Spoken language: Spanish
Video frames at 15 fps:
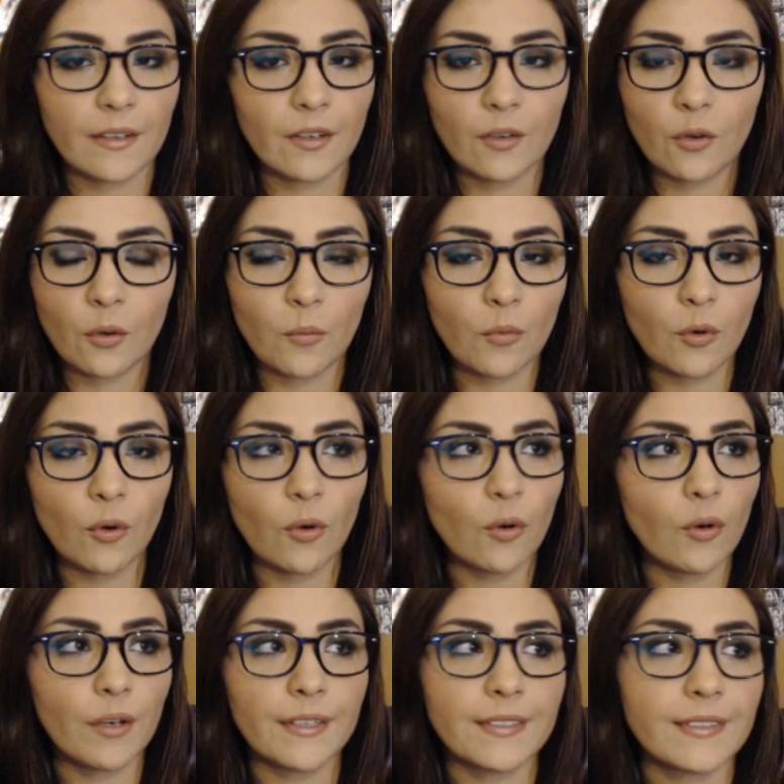
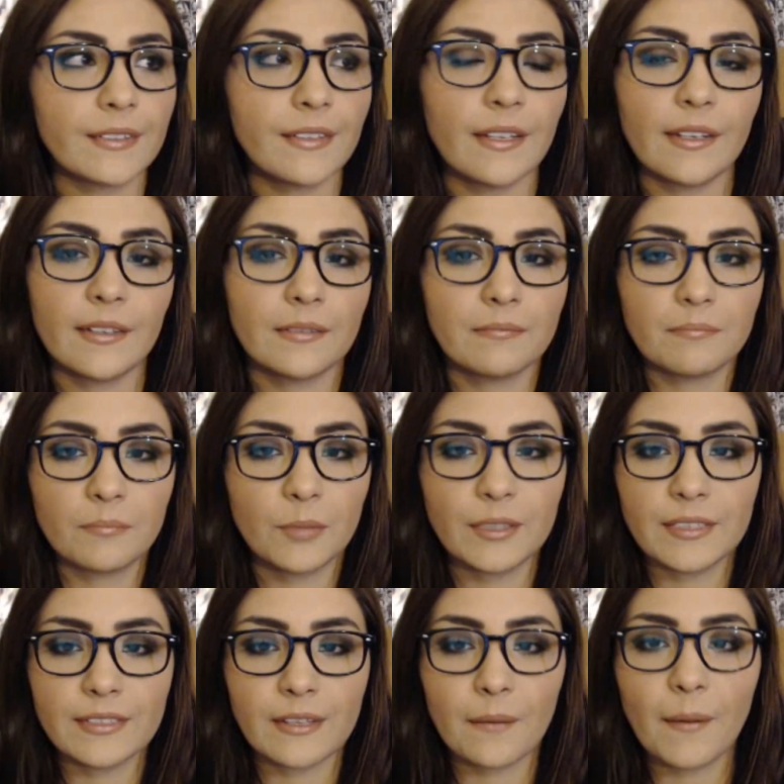como este,
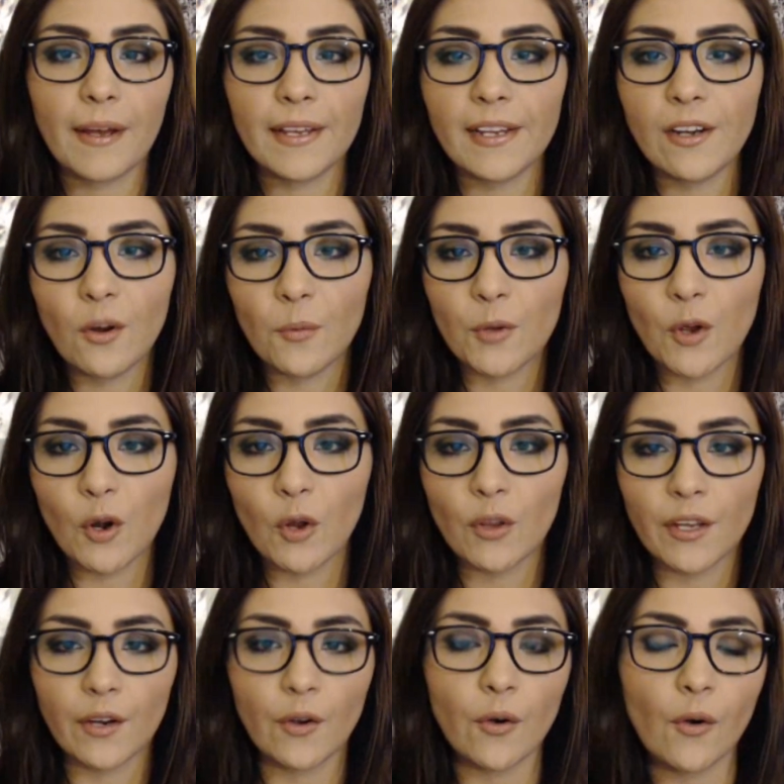pues estaba ahí, lo vio,
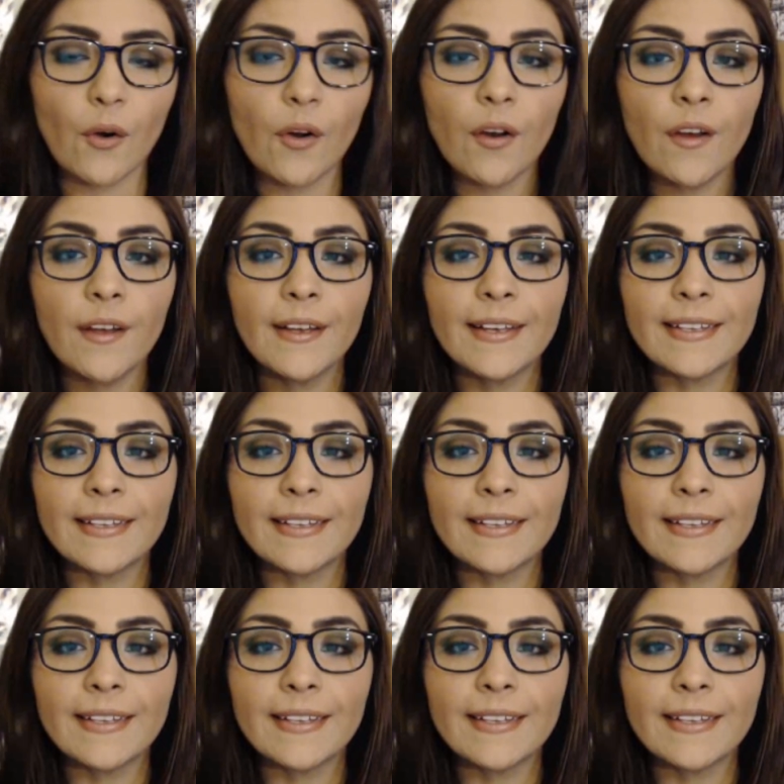lo dejó